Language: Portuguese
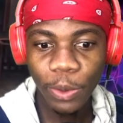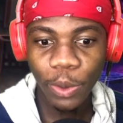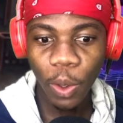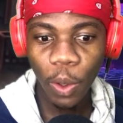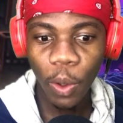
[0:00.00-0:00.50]

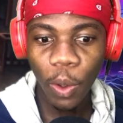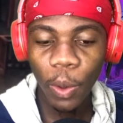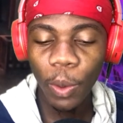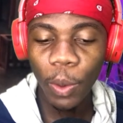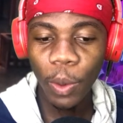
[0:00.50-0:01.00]

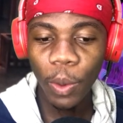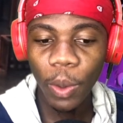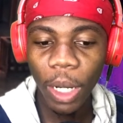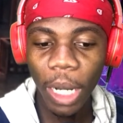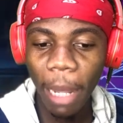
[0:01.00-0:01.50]
sou é
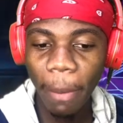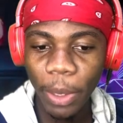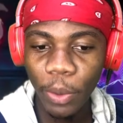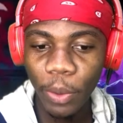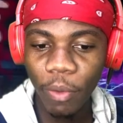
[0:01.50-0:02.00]

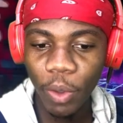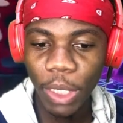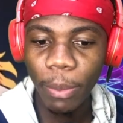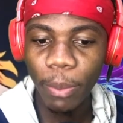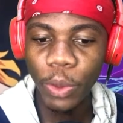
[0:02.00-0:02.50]
rápido e
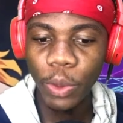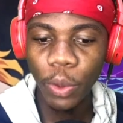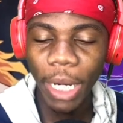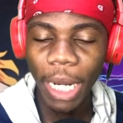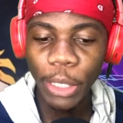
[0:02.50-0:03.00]
você é muito
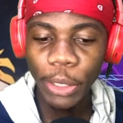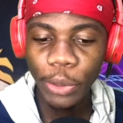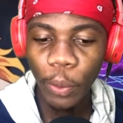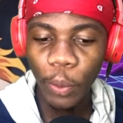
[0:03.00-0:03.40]
lento